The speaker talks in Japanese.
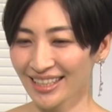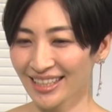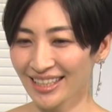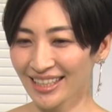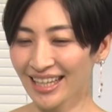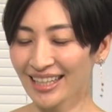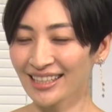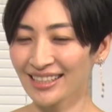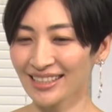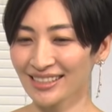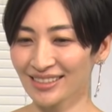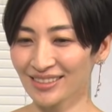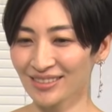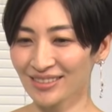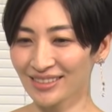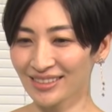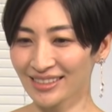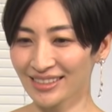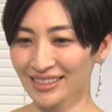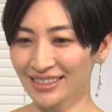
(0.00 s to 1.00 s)
なんかす
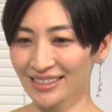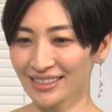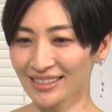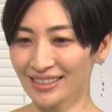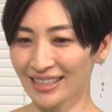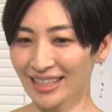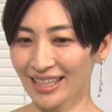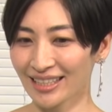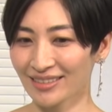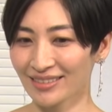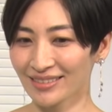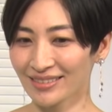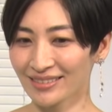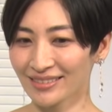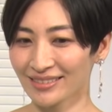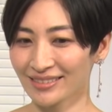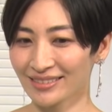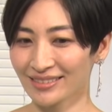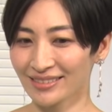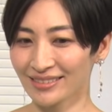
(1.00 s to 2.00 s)
ごくあ
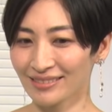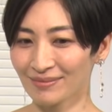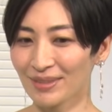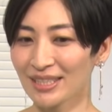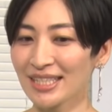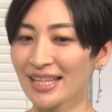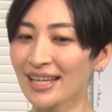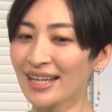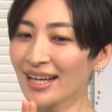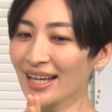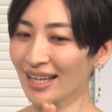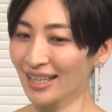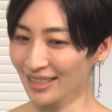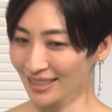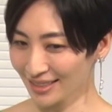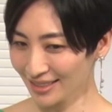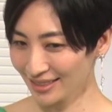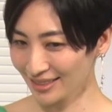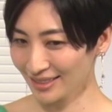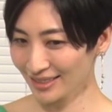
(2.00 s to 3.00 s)
の、まあ、前半
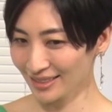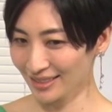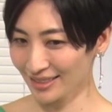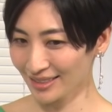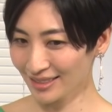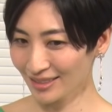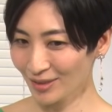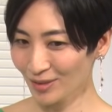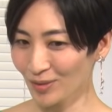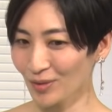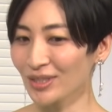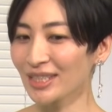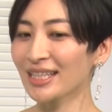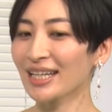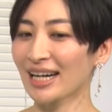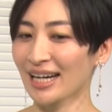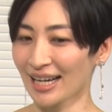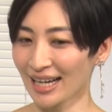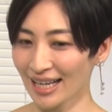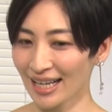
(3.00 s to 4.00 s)
の時
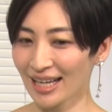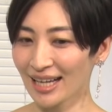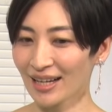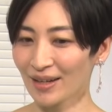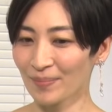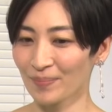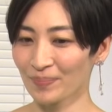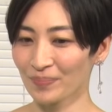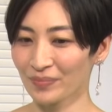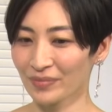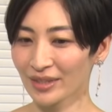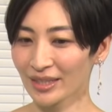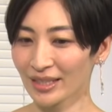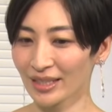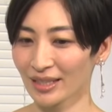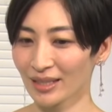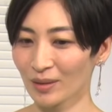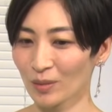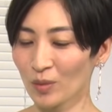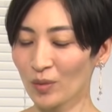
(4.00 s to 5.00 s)
から、
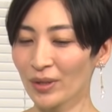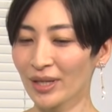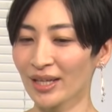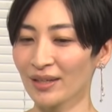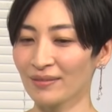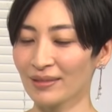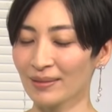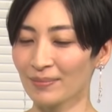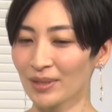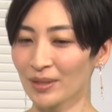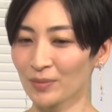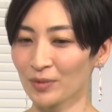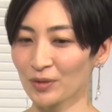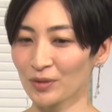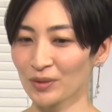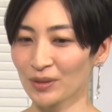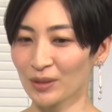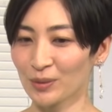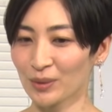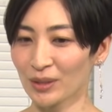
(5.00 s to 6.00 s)
後編はマモ
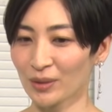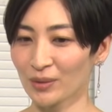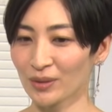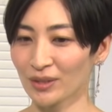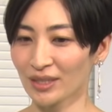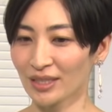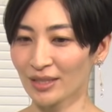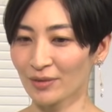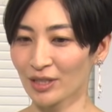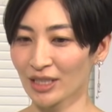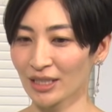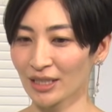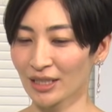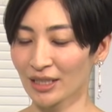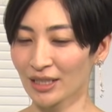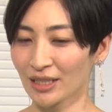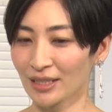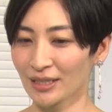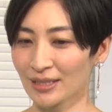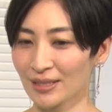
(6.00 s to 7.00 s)
君が歌うって
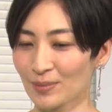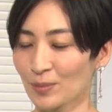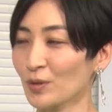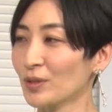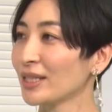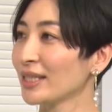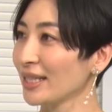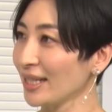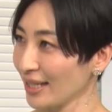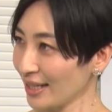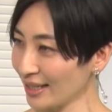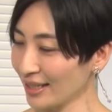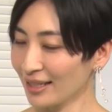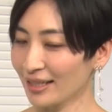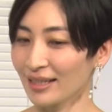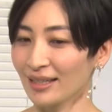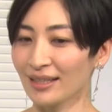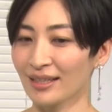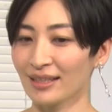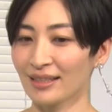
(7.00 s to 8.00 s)
つもりで、
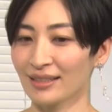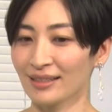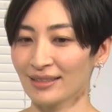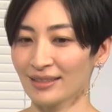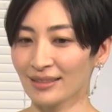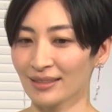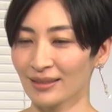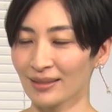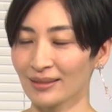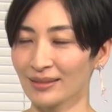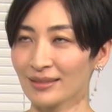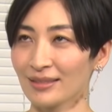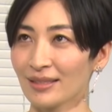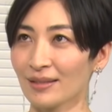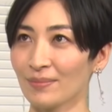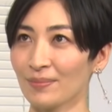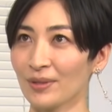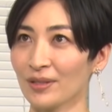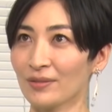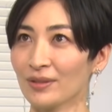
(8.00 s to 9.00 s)

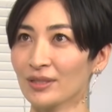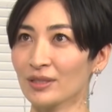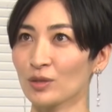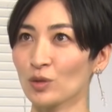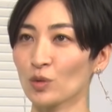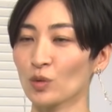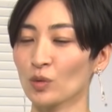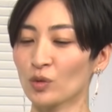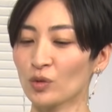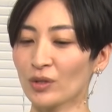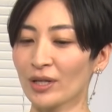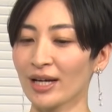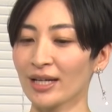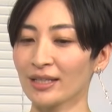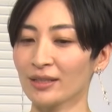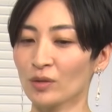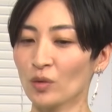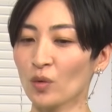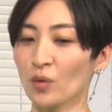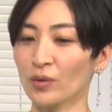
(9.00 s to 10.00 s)
前編はちょっと暗
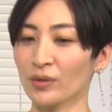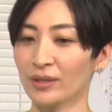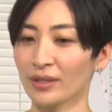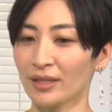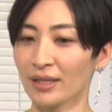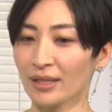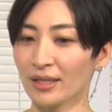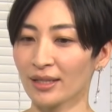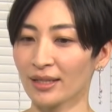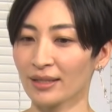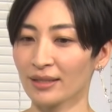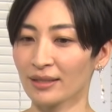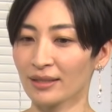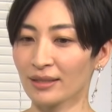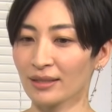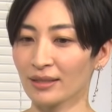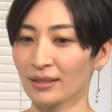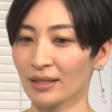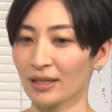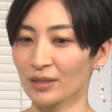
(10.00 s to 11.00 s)
いトーンで
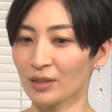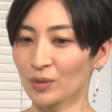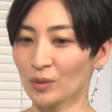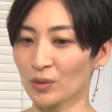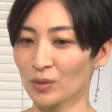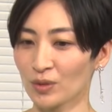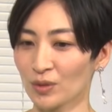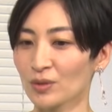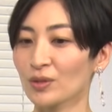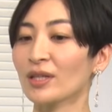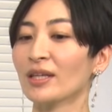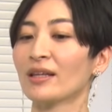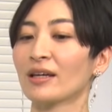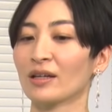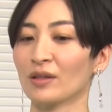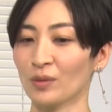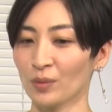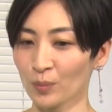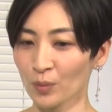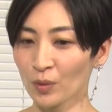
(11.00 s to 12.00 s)
楽曲を作ってた
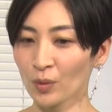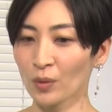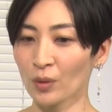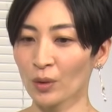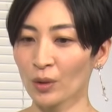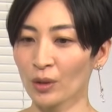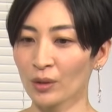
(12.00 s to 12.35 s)
けども。